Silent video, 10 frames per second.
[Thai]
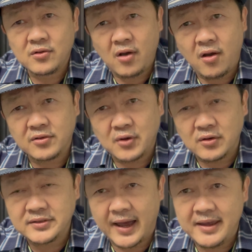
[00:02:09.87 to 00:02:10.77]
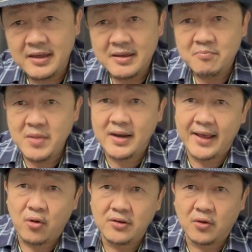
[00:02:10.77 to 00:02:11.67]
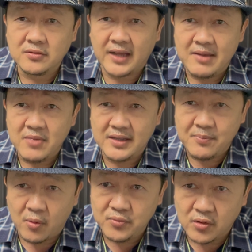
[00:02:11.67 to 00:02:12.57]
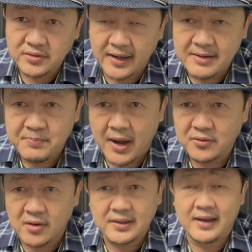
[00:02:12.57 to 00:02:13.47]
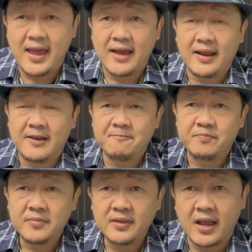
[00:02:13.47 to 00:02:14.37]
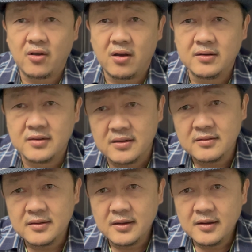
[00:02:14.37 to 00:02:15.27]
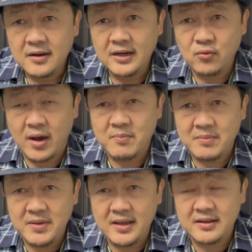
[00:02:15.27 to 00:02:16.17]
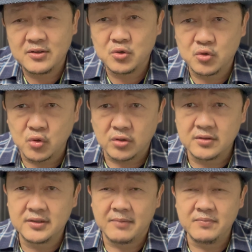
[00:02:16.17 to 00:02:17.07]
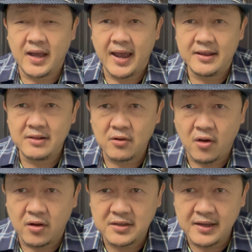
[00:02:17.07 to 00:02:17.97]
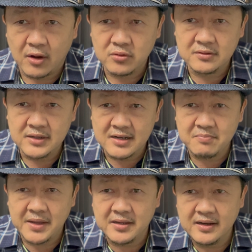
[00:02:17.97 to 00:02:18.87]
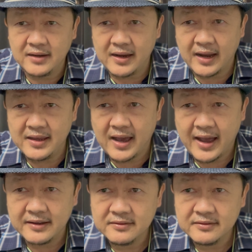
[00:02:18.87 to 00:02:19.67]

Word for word: ก็สงสัยมีหลายคนสงสัยเหมือนที่ผมสงสัยหรือเปล่าตั้งแต่แรกนะ แต่ก็เออหรือว่ามันมีจุดจำหน่ายแล้วก็ที่เรานึกไม่ถึงหลาย ๆ อย่าง